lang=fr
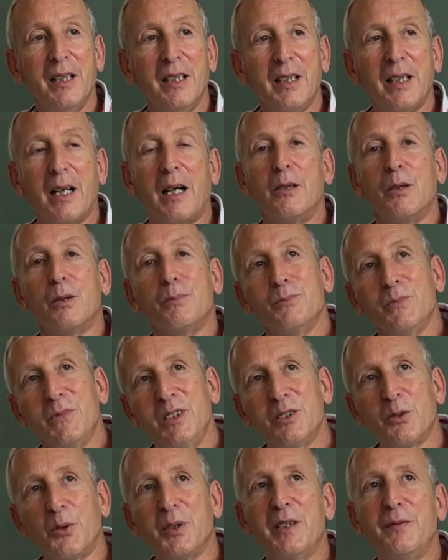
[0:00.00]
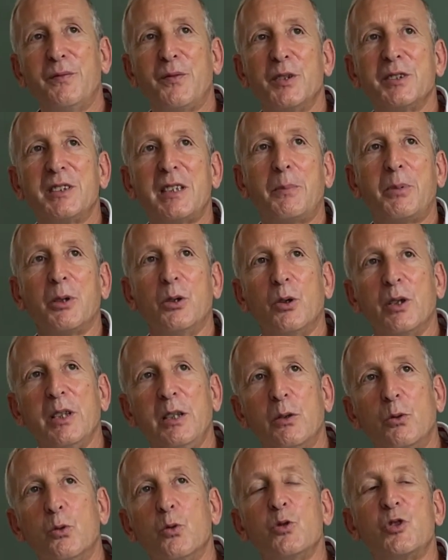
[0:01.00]
Alors, ils ont des fausses a
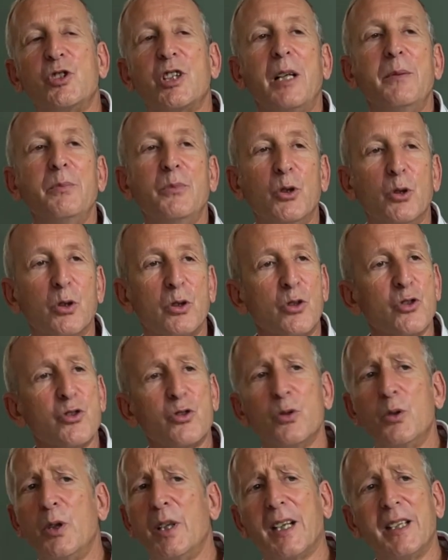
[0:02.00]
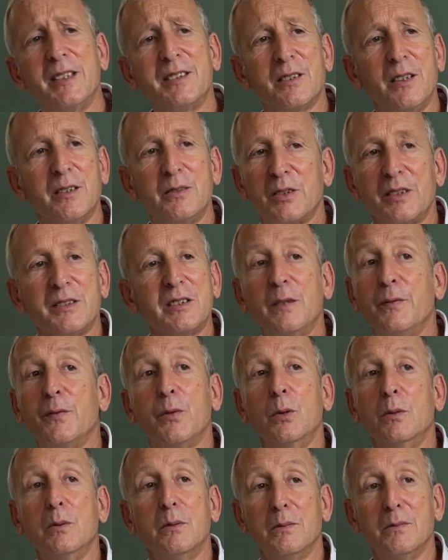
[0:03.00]
priori où je gagne mieux quand je suis au RSA et tout ça, c'est
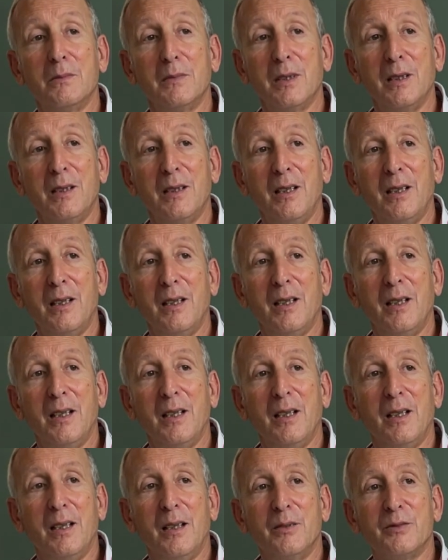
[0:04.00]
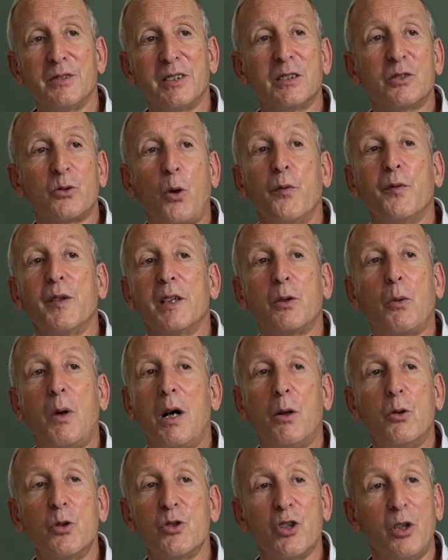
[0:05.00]
faux. C'est ce qu'on fait
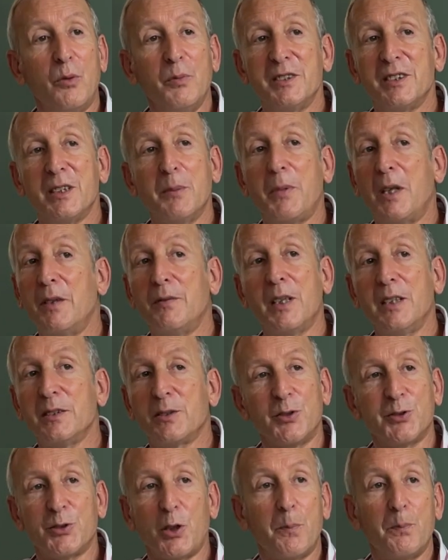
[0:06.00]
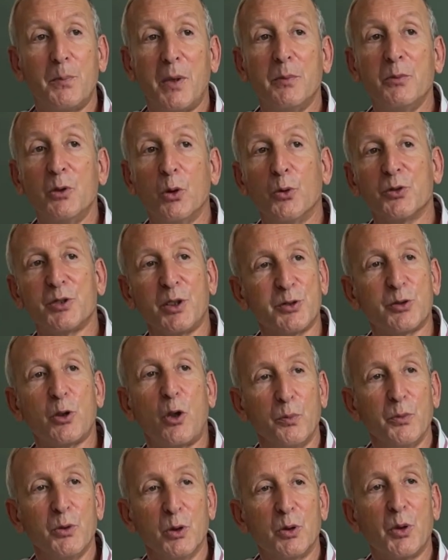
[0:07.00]
croire aux gens, mais c'est pas vrai, ils s'en sortent pas mieux, on s'en
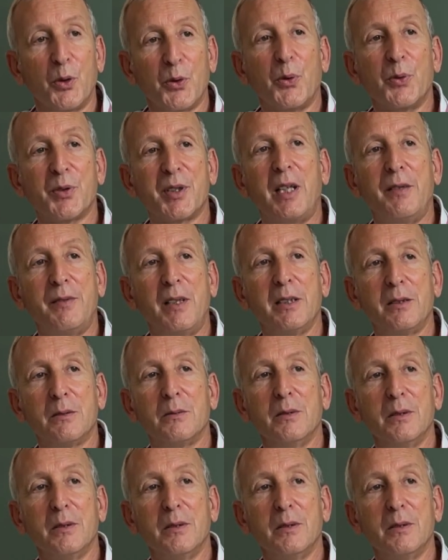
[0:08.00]
sort mieux quand on travaille.